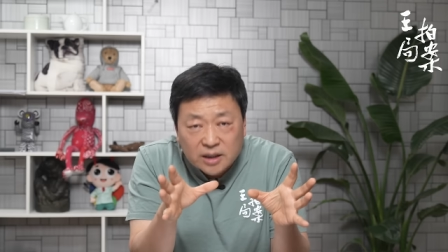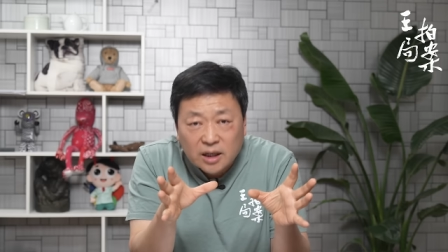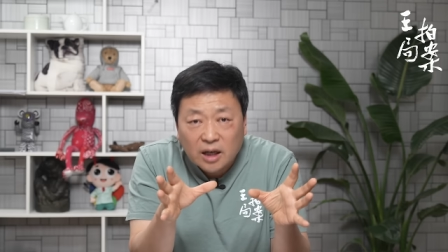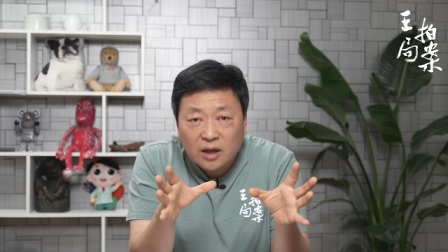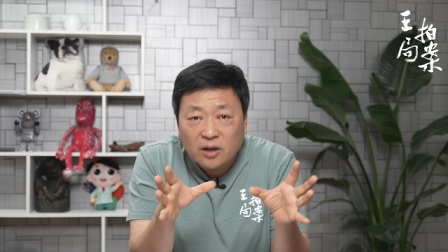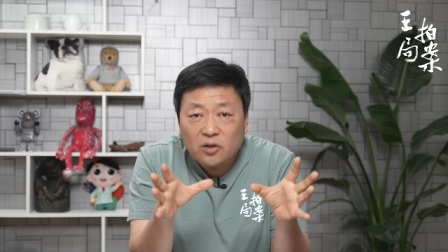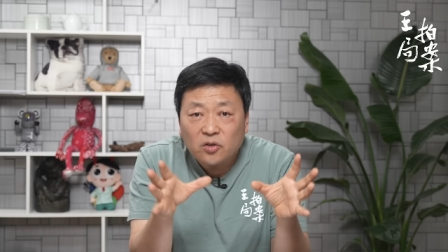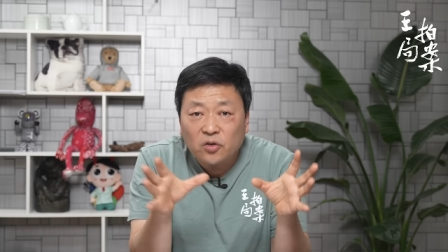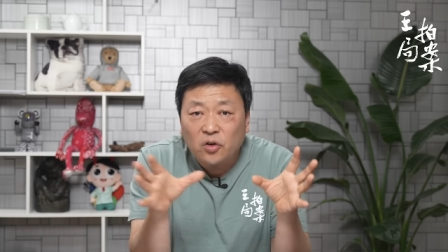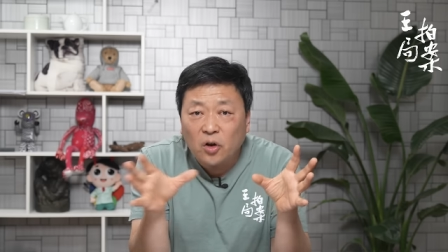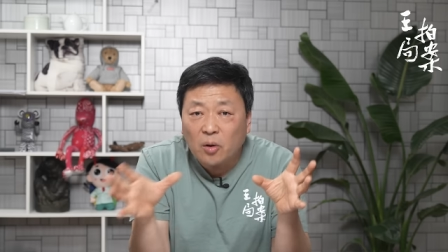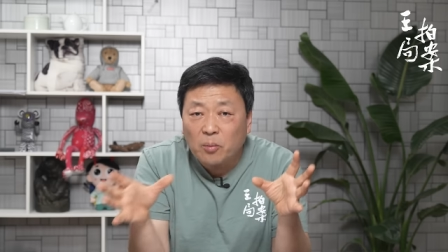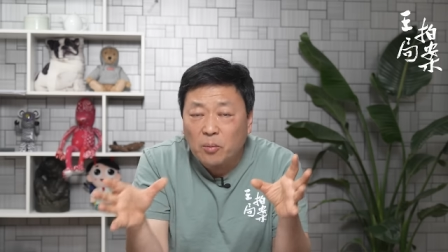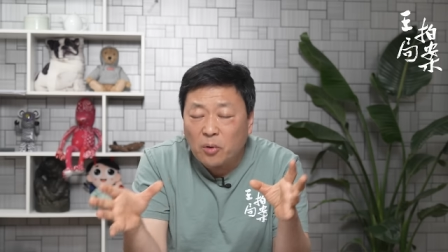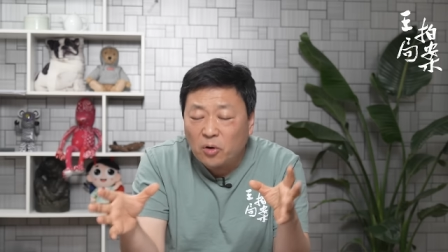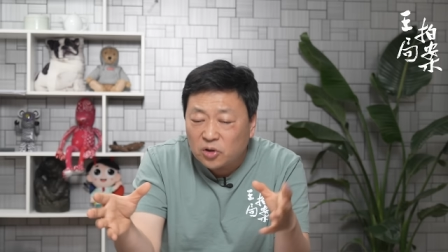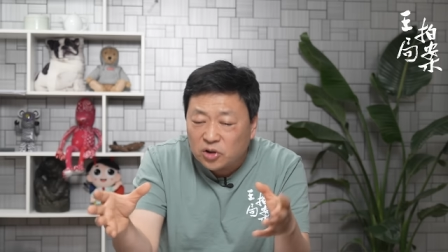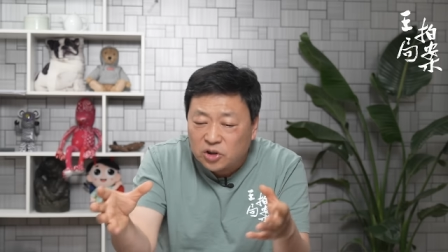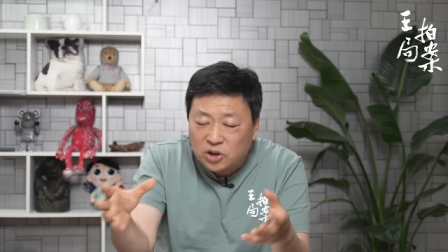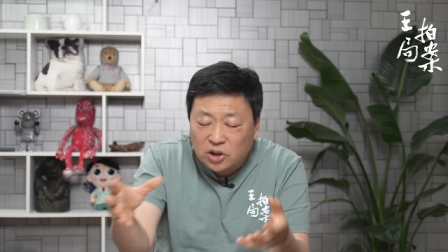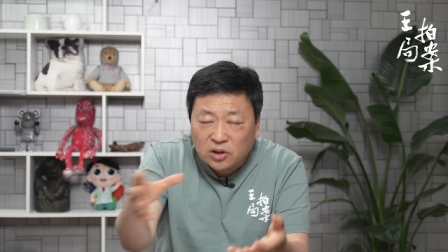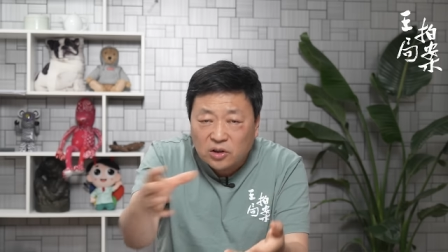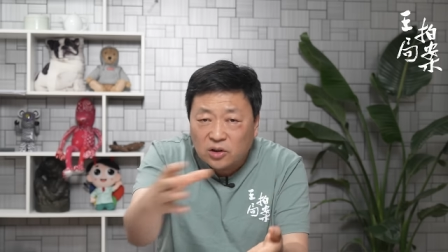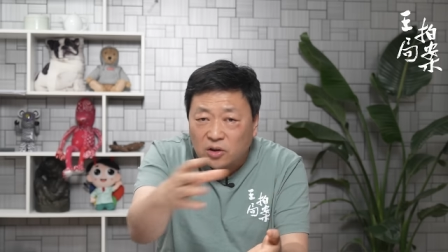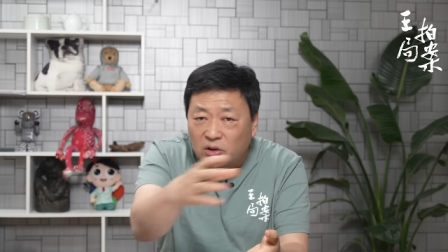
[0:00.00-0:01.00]
一下老毛
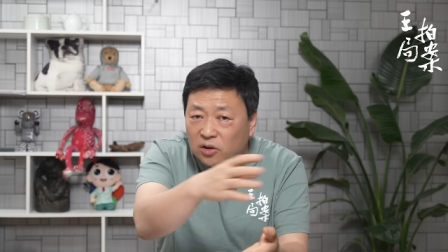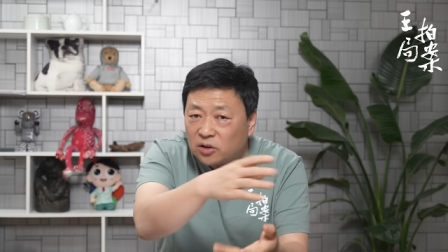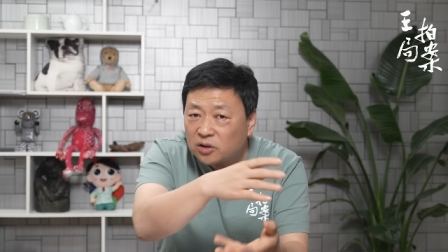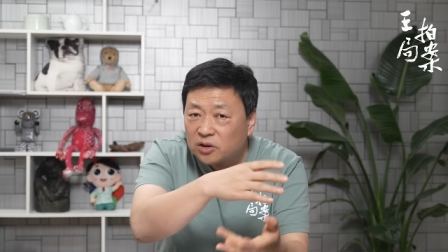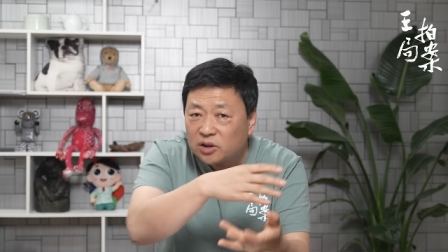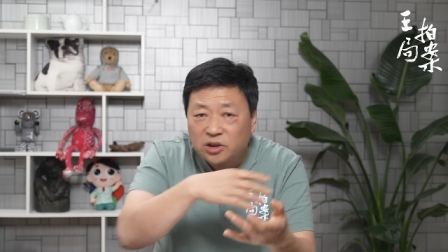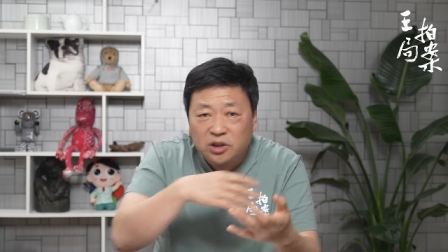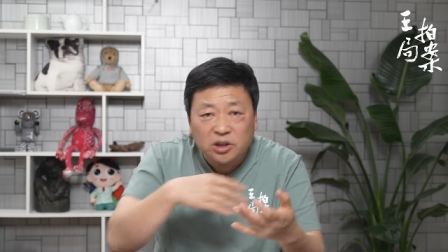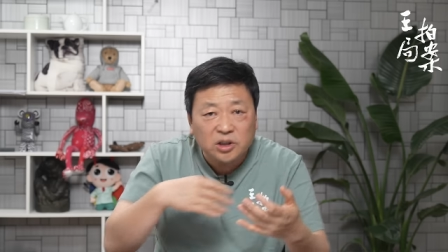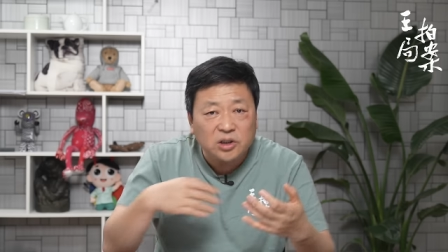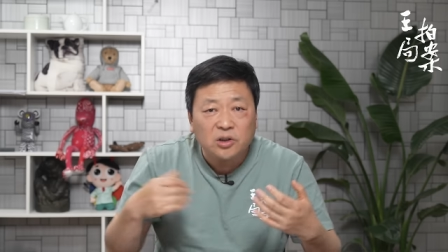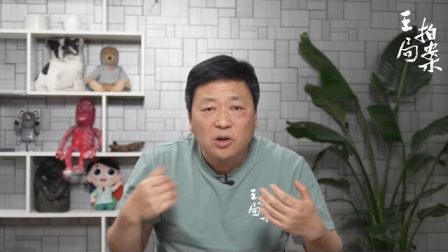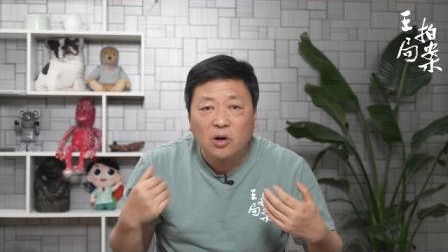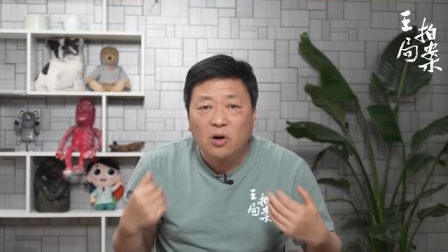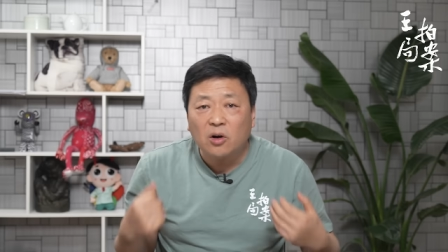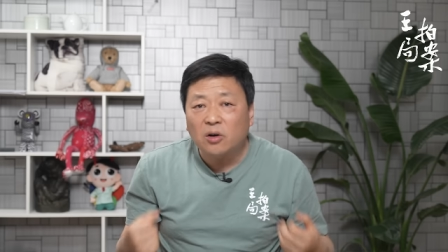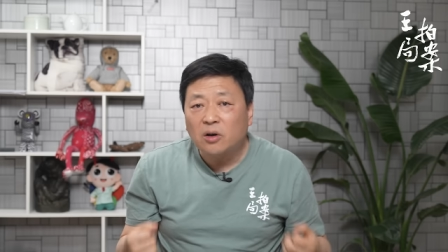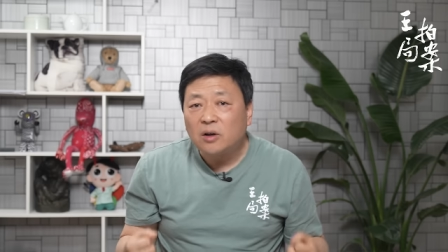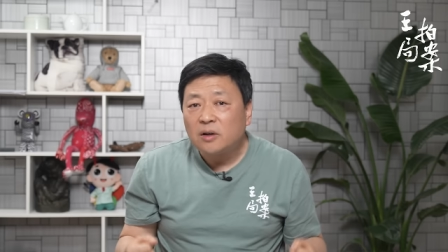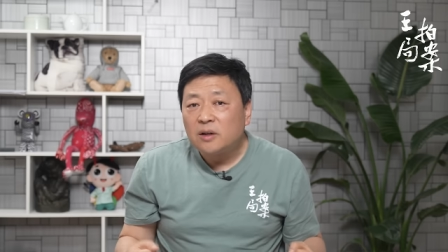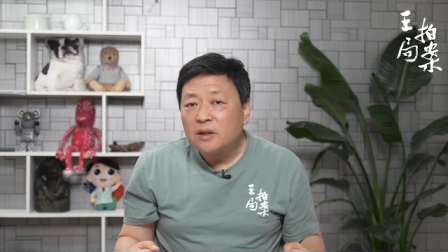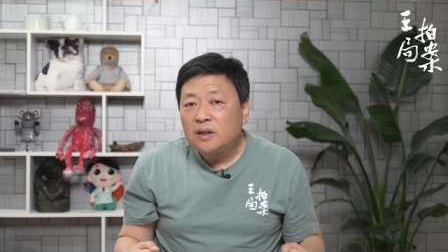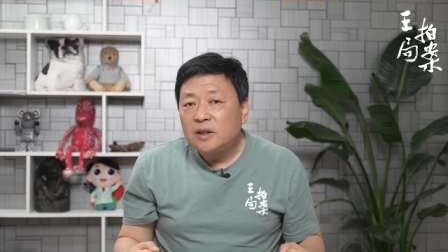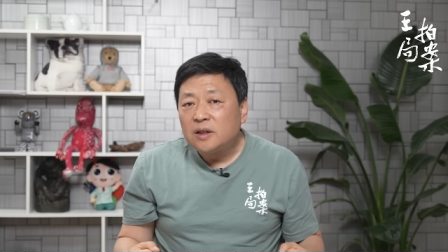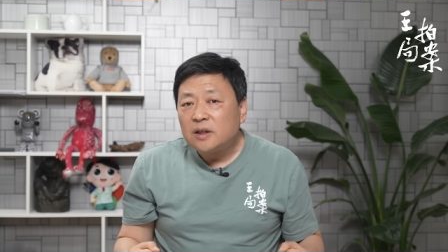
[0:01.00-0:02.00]
整个的这一
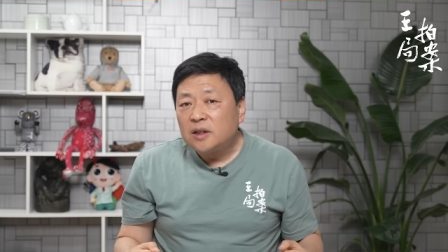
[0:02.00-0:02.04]
套